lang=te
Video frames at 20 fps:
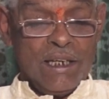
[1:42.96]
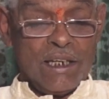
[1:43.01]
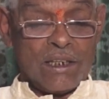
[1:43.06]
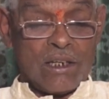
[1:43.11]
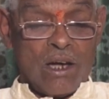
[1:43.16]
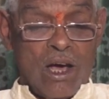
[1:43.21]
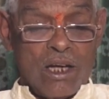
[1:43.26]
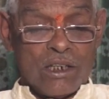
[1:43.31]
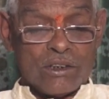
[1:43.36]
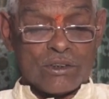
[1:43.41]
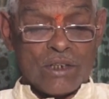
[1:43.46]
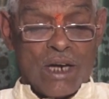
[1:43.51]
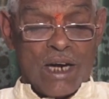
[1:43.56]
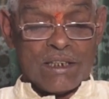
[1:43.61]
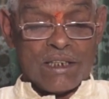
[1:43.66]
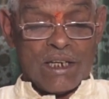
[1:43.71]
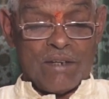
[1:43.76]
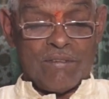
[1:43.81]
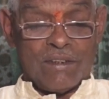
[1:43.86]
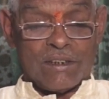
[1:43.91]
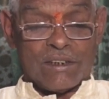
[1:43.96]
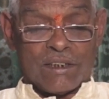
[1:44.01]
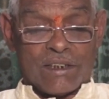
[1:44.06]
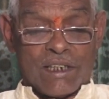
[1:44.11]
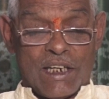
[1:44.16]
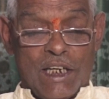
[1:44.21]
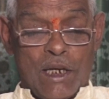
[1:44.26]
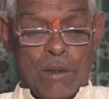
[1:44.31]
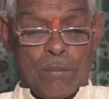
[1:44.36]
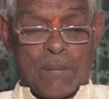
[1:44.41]
ఇట్ ఆల్ స్టార్టెడ్ విత్
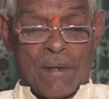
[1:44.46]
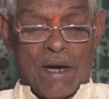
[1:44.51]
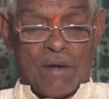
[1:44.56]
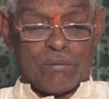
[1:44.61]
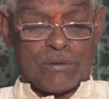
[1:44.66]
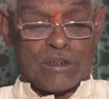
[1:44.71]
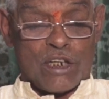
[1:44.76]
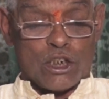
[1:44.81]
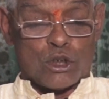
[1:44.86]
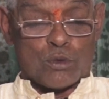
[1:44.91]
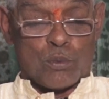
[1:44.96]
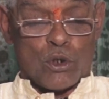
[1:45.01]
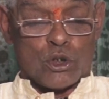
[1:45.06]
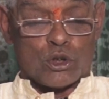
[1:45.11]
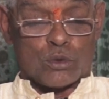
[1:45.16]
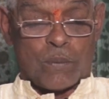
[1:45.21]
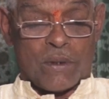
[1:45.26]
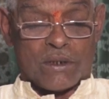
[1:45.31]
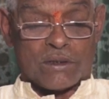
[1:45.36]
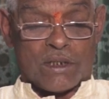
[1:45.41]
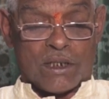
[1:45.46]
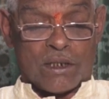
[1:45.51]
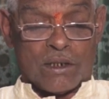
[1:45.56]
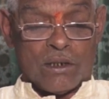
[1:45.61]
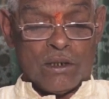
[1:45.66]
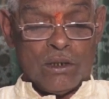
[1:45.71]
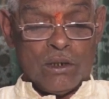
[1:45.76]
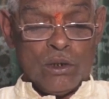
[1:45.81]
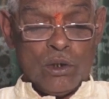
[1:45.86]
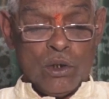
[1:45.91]
టీడీపీ అఫీషియల్ స్పోక్స్ పర్సన్
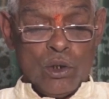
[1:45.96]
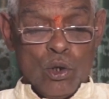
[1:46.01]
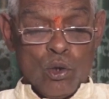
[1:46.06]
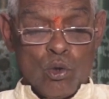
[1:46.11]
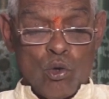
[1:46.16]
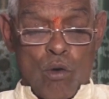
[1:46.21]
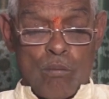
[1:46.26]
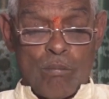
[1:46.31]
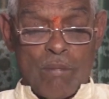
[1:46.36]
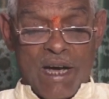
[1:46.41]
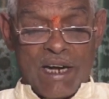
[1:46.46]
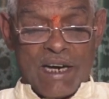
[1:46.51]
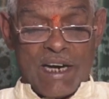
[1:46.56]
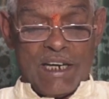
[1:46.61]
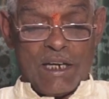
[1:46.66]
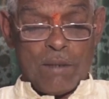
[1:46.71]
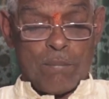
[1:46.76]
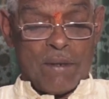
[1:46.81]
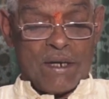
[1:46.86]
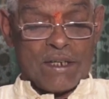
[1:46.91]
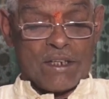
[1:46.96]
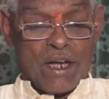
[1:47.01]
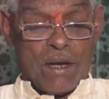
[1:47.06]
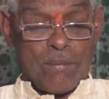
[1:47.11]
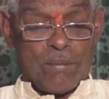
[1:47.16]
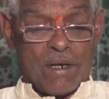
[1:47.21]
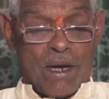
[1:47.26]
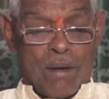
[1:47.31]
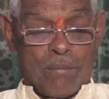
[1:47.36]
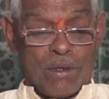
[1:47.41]
కొమ్మారెడ్డి
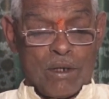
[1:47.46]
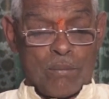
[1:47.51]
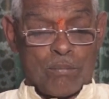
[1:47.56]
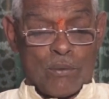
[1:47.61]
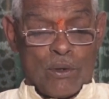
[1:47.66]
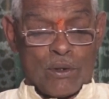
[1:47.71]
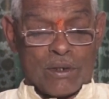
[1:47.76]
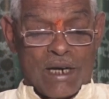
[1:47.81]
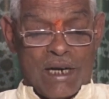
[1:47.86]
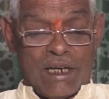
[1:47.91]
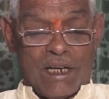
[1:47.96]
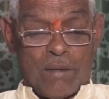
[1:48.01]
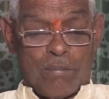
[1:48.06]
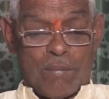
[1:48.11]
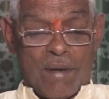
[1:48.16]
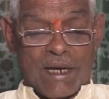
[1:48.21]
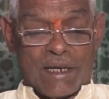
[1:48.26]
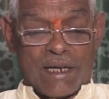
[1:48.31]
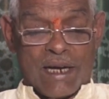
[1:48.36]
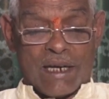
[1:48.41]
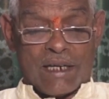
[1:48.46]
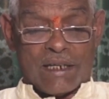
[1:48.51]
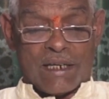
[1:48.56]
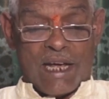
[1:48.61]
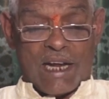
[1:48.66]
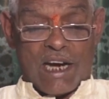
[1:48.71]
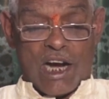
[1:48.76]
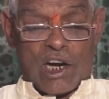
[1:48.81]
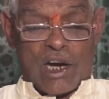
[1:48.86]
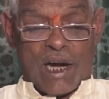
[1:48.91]
పట్టాభిరామ్ రిపోర్టెడ్లీ మేకింగ్
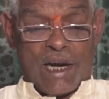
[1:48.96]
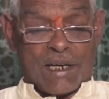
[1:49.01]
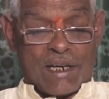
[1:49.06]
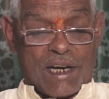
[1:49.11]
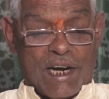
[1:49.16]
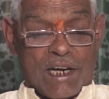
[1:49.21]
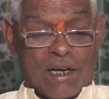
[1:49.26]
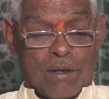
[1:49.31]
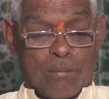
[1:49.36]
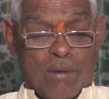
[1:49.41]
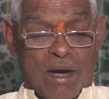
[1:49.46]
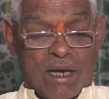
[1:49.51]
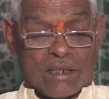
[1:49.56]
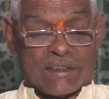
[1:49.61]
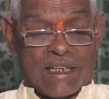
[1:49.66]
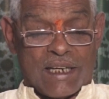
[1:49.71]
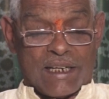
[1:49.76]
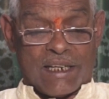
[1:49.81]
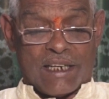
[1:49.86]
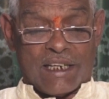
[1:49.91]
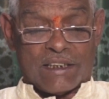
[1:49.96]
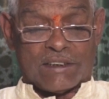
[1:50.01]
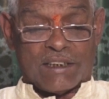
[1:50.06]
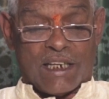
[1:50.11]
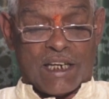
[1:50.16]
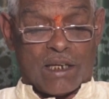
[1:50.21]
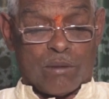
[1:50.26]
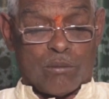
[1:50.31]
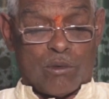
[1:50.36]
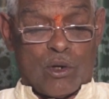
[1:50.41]
డెరాగేటరీ రిమార్క్స్ against
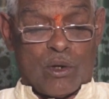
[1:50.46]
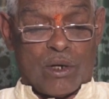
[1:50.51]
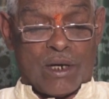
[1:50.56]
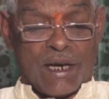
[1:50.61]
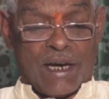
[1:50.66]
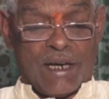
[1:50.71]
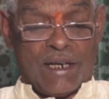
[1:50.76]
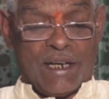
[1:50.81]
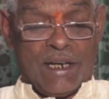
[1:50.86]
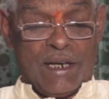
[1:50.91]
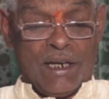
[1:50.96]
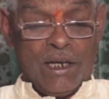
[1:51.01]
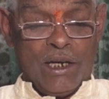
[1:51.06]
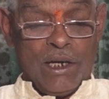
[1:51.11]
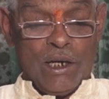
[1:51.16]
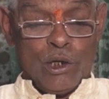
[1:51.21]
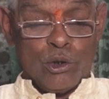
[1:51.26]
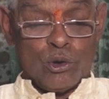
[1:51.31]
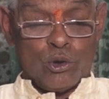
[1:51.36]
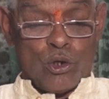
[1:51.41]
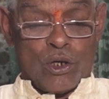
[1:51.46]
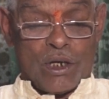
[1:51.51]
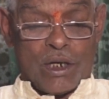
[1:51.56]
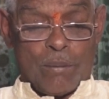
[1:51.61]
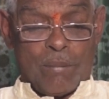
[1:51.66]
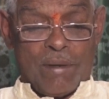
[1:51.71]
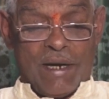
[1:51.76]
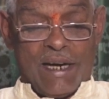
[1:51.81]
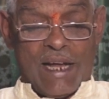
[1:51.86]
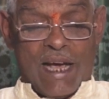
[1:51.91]
జగన్మోహన్ రెడ్డి
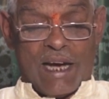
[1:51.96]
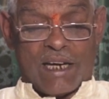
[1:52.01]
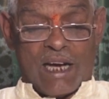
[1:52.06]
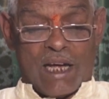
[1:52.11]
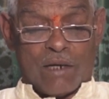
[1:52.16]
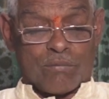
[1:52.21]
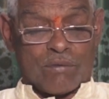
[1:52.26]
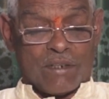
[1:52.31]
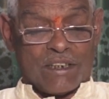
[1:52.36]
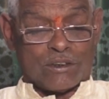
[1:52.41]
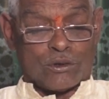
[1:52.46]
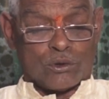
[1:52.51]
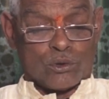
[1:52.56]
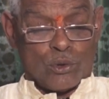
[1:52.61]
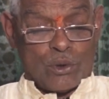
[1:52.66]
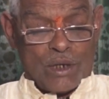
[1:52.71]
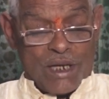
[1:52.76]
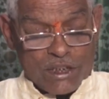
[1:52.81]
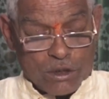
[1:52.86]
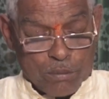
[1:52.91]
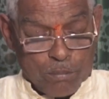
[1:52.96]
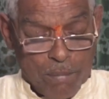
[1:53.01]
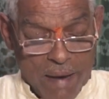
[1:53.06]
during మీడియా కాన్ఫరెన్స్ టూ డేస్